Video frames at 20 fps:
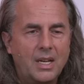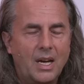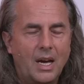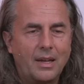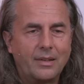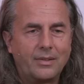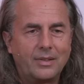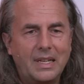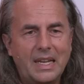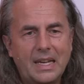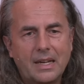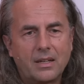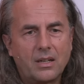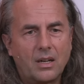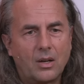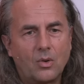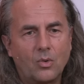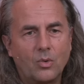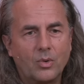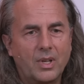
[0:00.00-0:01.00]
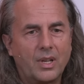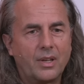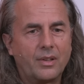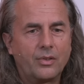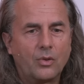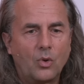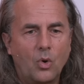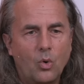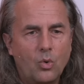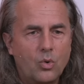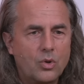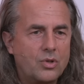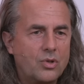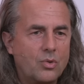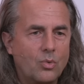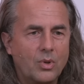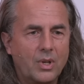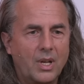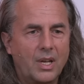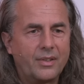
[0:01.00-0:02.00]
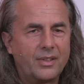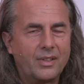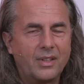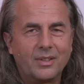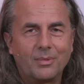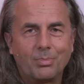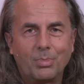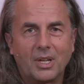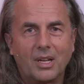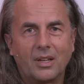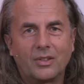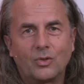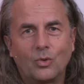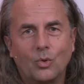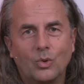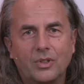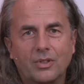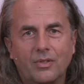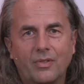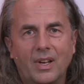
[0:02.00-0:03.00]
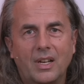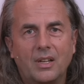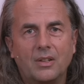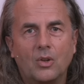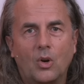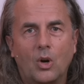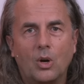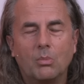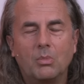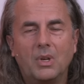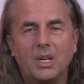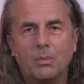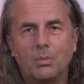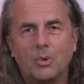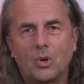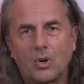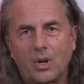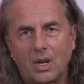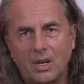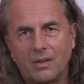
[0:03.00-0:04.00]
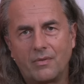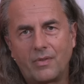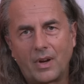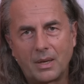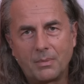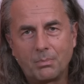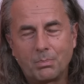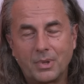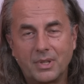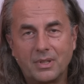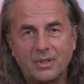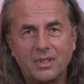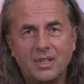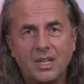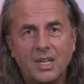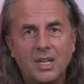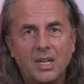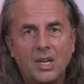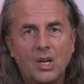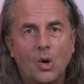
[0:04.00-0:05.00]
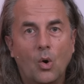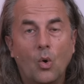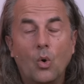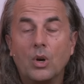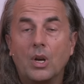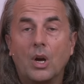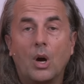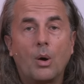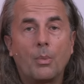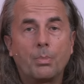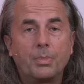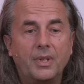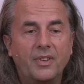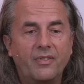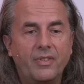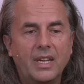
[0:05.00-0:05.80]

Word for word: als Lehrer oder als Coach oder als Inspirationsquelle in eurem Leben noch relevant bin oder ob die